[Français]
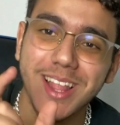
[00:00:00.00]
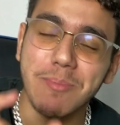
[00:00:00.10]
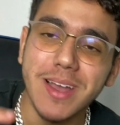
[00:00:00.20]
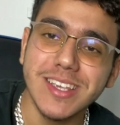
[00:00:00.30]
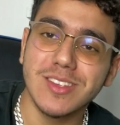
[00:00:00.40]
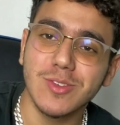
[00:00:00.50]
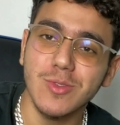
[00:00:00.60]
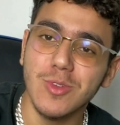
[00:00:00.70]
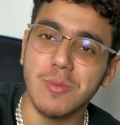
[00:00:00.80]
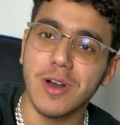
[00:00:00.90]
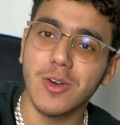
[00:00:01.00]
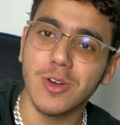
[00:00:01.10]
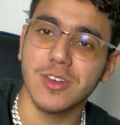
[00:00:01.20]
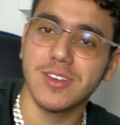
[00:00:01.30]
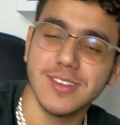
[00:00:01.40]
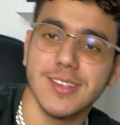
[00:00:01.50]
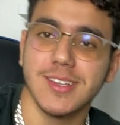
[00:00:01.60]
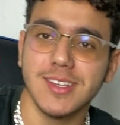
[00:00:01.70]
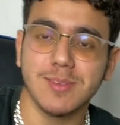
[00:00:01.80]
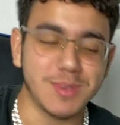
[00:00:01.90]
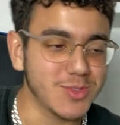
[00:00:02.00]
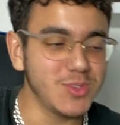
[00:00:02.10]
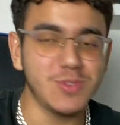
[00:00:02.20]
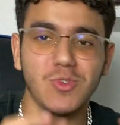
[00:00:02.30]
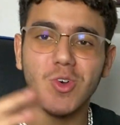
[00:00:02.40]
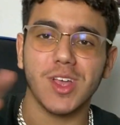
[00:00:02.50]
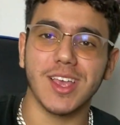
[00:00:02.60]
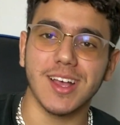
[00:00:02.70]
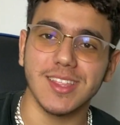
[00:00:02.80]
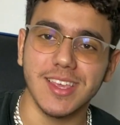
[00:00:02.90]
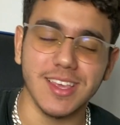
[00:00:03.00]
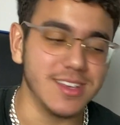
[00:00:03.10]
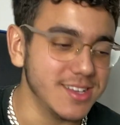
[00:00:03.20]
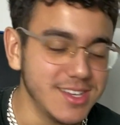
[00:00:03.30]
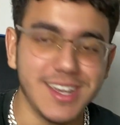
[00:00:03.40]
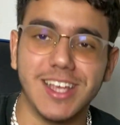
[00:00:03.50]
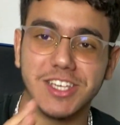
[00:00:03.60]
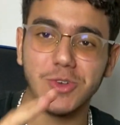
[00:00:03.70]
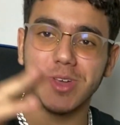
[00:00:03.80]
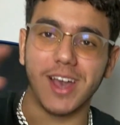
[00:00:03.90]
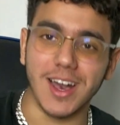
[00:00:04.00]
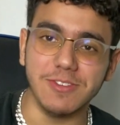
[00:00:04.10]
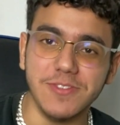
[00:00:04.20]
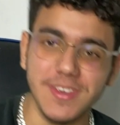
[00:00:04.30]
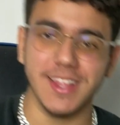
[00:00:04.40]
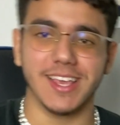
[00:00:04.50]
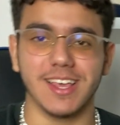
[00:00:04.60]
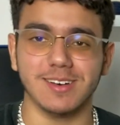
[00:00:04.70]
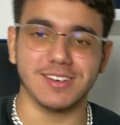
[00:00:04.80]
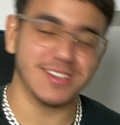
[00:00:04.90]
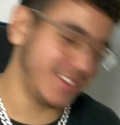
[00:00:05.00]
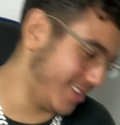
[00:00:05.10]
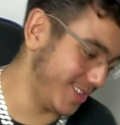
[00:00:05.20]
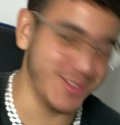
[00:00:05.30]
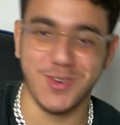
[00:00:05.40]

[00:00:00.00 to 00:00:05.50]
Il a pas exclu le Maroc parce que si vous regardez la géographie, les gars, il